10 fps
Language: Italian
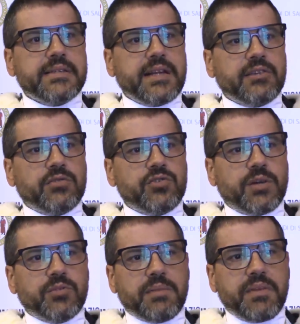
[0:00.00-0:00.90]
stato
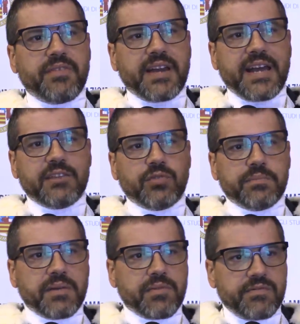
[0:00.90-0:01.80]
diciamo, da me varato,
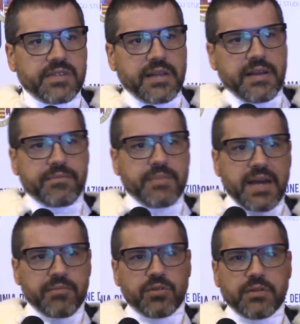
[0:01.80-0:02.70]
abbiamo,
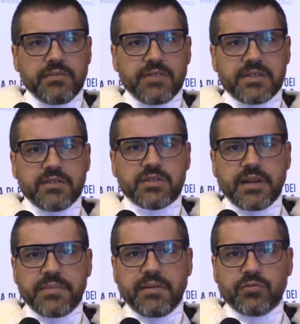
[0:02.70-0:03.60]
abbiamo,
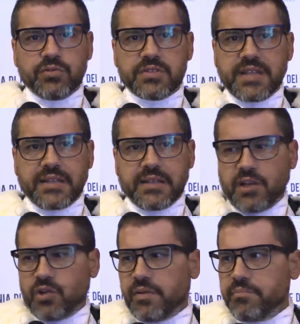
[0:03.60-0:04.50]
abbiamo avuto
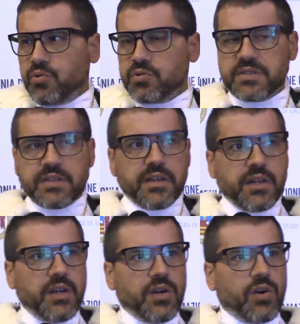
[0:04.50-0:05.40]
79 borse,
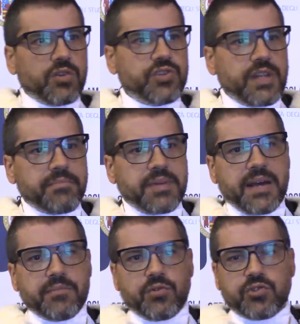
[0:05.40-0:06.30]
oggi ne
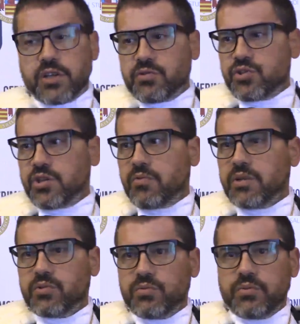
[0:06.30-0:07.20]
abbiamo
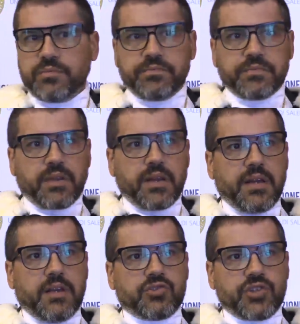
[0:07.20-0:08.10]
151.
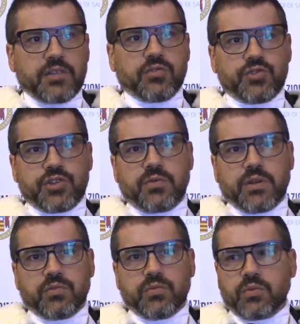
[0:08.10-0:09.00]

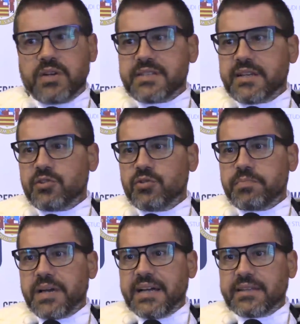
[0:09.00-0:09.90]
151, quasi
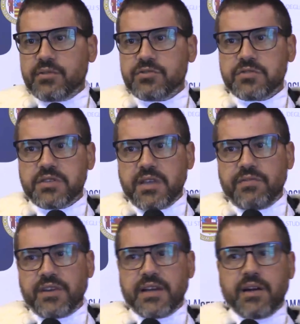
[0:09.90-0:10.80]
raddoppiate. Questo
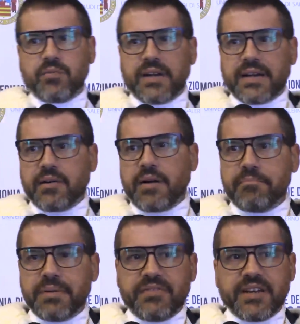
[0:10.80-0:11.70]
significa
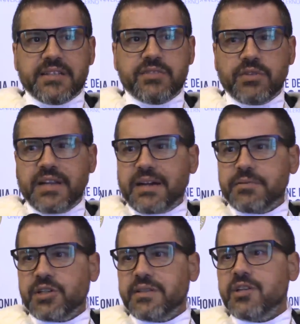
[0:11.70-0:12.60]
un'amplificazione della
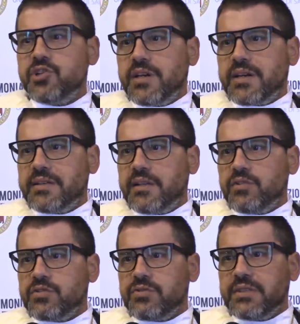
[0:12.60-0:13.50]
capacità di ricerca del
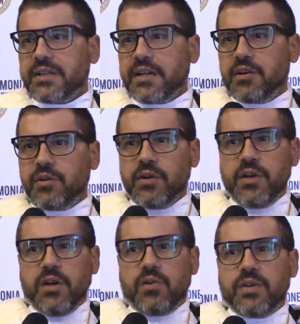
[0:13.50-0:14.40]
nostro Ateneo,
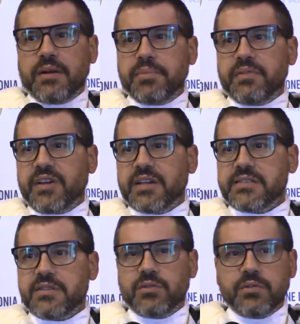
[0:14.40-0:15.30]

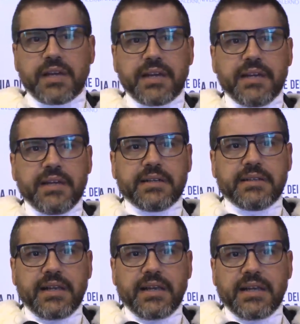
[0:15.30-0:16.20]
un'amplificazione
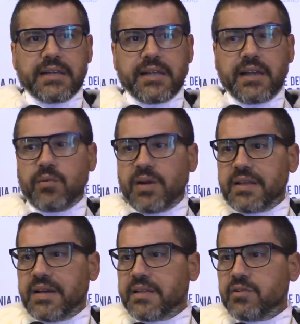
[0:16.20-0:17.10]
del, delle
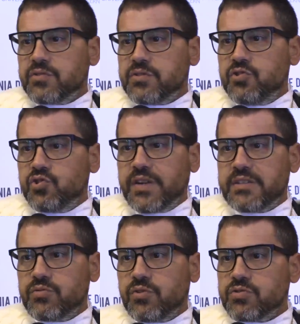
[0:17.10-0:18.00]
qualità dei nostri
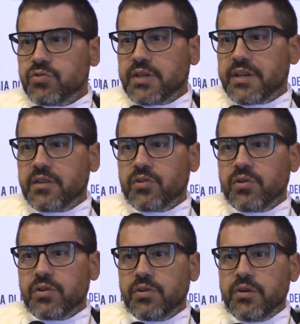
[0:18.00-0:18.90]
giovani sul nostro
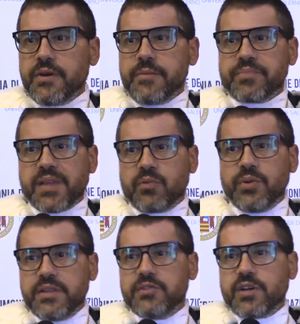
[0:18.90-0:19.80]
territorio e
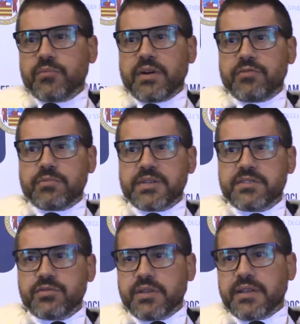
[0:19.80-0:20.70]
quindi diciamo, una
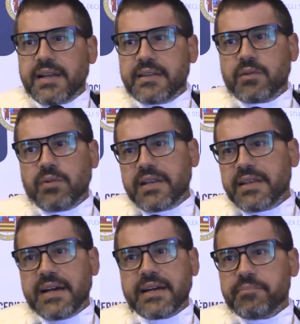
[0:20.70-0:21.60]
formazione di grande
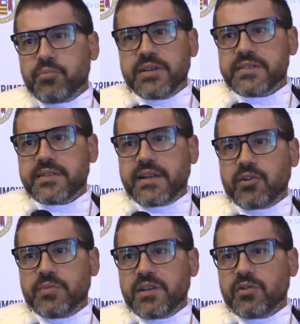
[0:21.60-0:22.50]
qualità che può
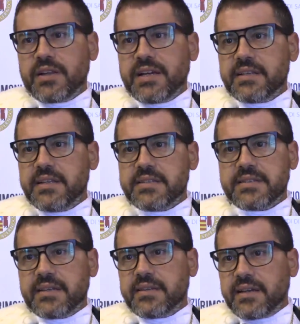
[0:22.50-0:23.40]
essere, come dicono i dati
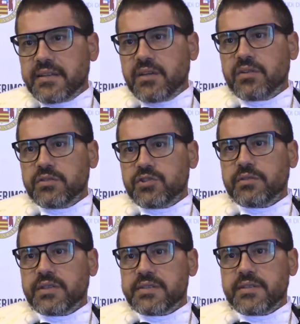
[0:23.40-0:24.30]
Istat, che dicono,
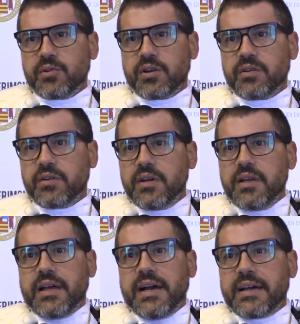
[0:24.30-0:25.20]
diciamo, testimoniano
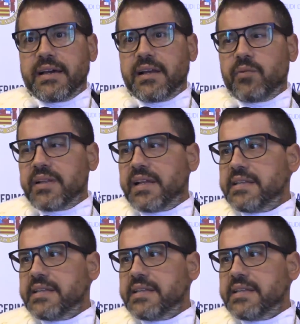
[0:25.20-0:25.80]
anche la qualità